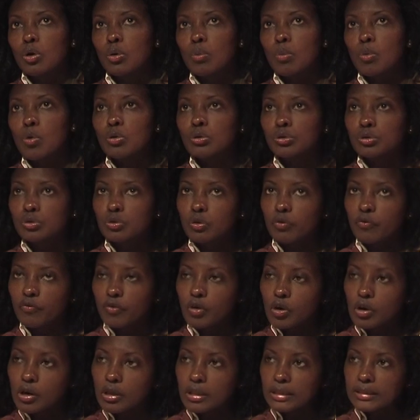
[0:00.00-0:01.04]
molto
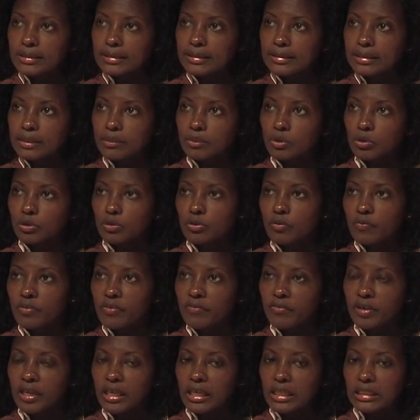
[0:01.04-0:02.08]
forte, molto
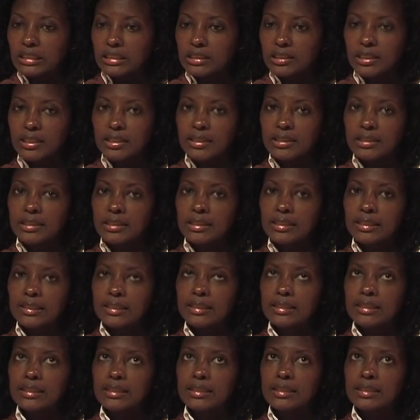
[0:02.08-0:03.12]
vivente,
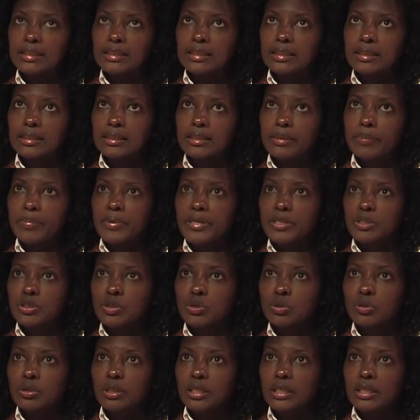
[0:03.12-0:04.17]
le, le,
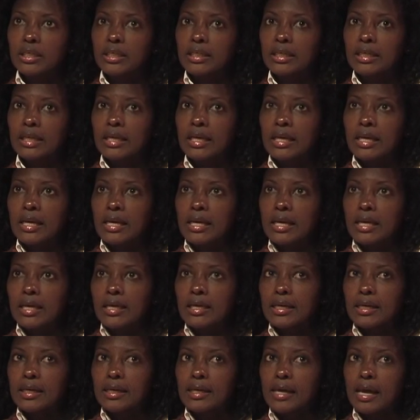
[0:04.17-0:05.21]
persone
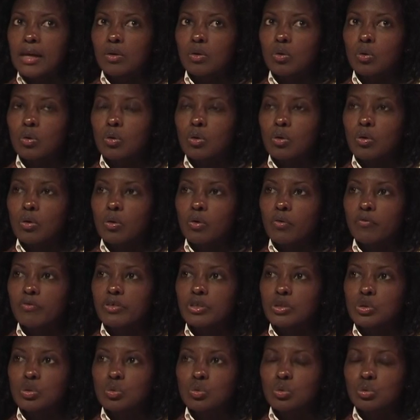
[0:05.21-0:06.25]
eh, che hanno
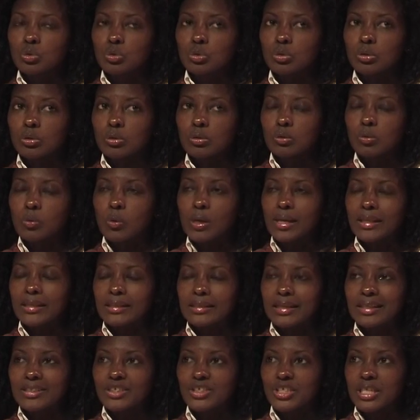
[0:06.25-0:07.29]
vissuto quelle
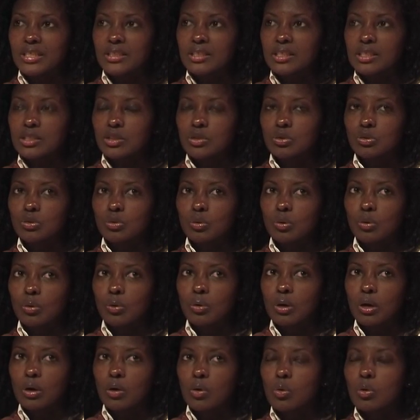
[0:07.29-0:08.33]
tragedie
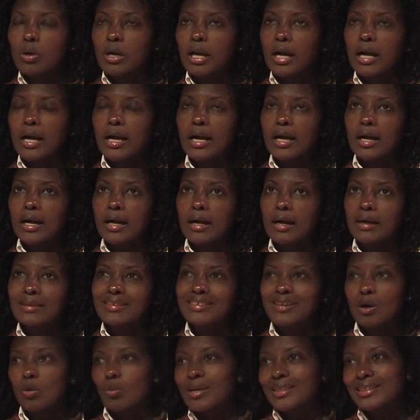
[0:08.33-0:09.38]
sono ancora
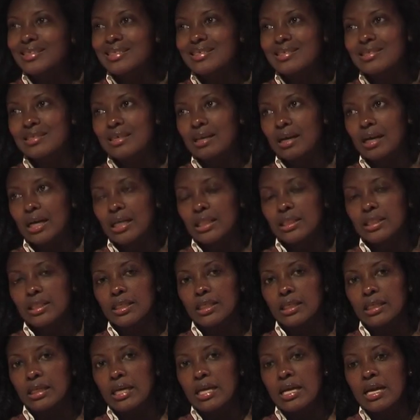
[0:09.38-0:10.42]

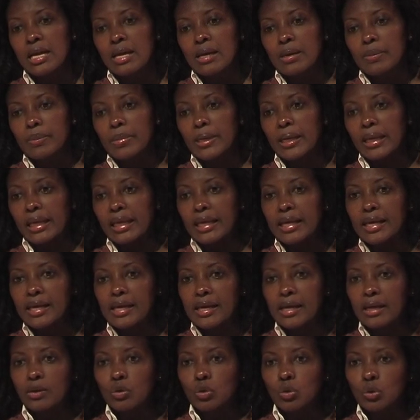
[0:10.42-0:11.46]
traumatizzate
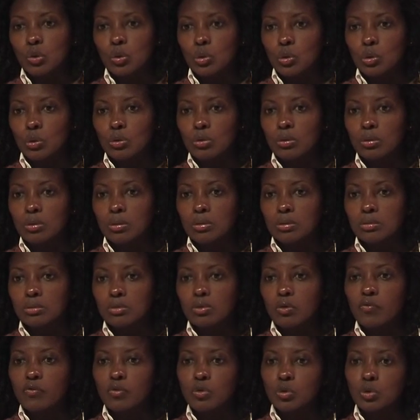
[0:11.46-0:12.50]
perché hanno
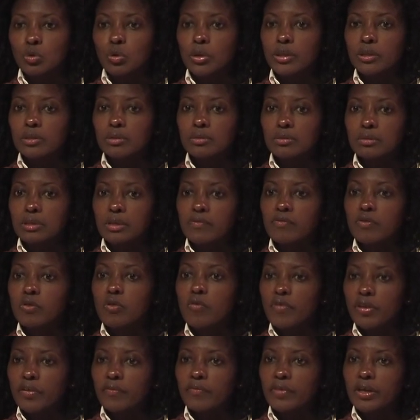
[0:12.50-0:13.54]
dovuto e
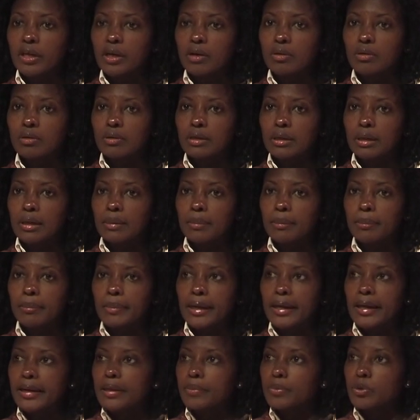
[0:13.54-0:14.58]
devono vivere con eh,
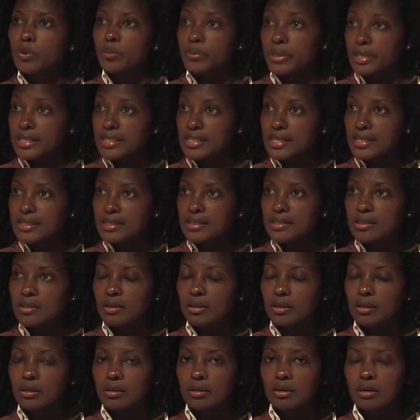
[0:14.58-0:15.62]
magari i propri
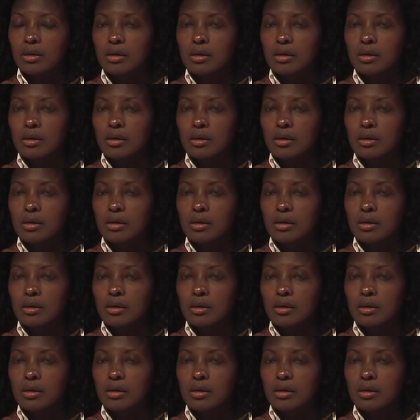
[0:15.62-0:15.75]
assassini,